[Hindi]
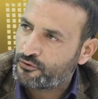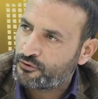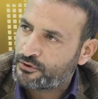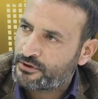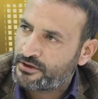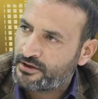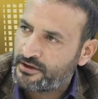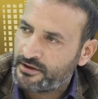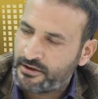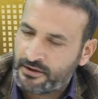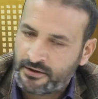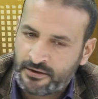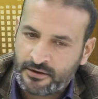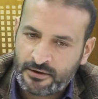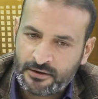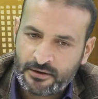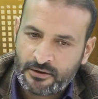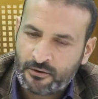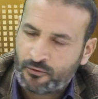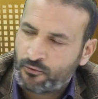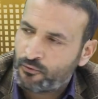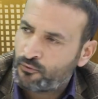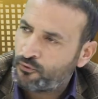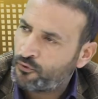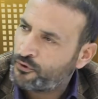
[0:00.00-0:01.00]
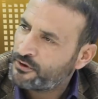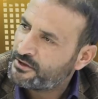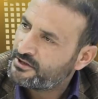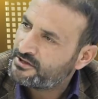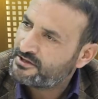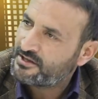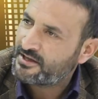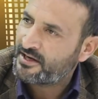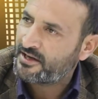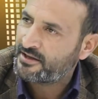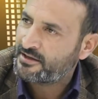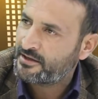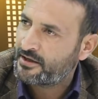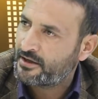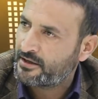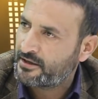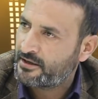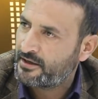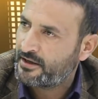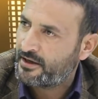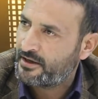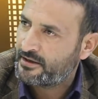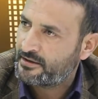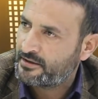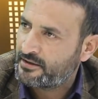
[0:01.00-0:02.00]
जो थे वो हिजरत
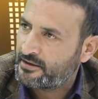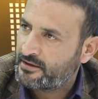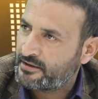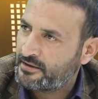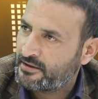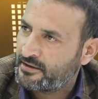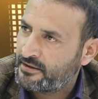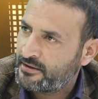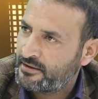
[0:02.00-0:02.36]
करके आए थे